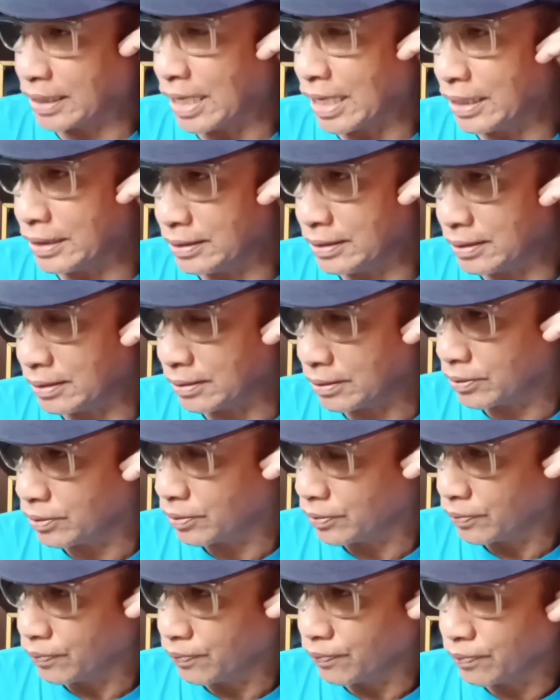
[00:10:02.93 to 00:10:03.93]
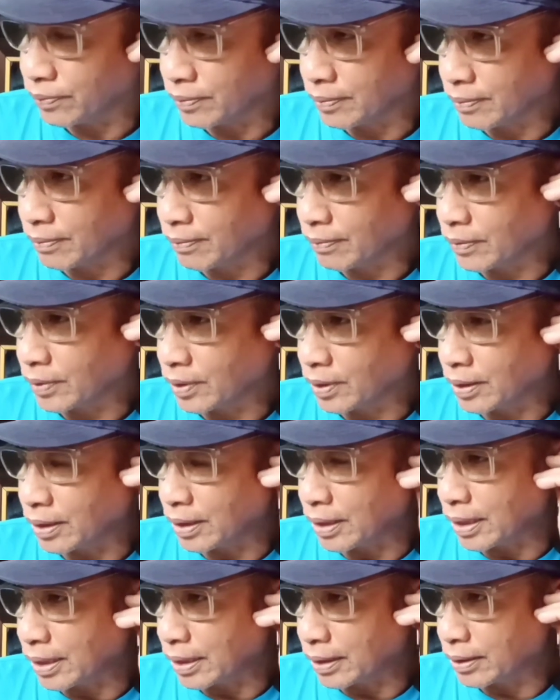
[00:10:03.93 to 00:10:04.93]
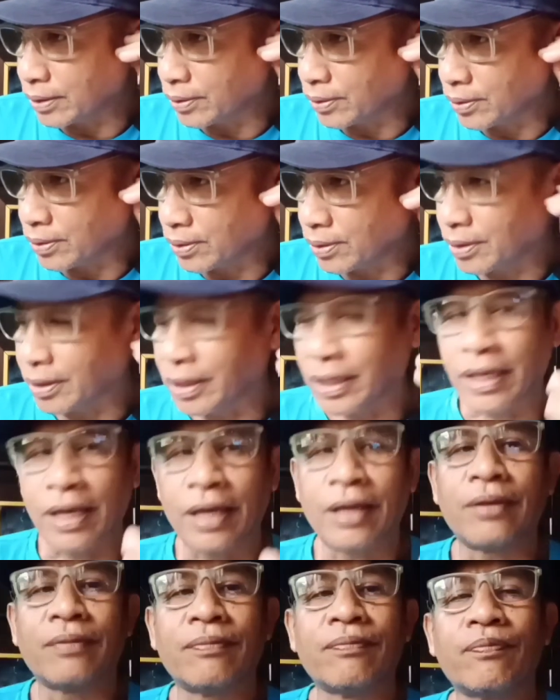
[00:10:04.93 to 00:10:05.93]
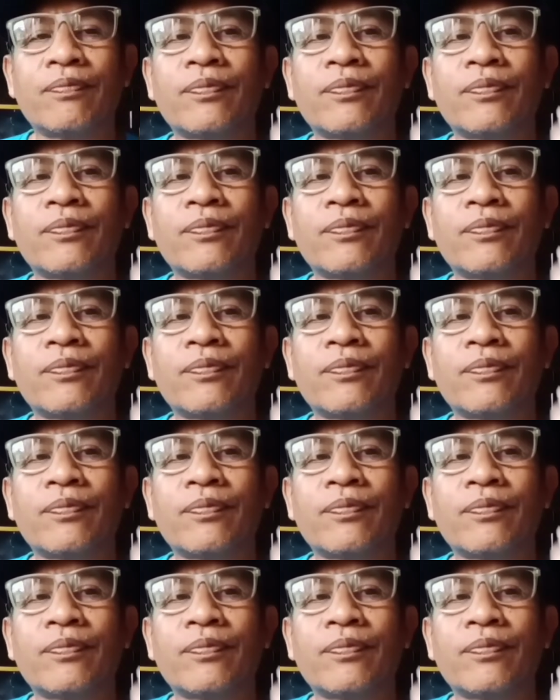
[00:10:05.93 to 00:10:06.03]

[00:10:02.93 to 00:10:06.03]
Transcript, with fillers: guys ayan, ayan.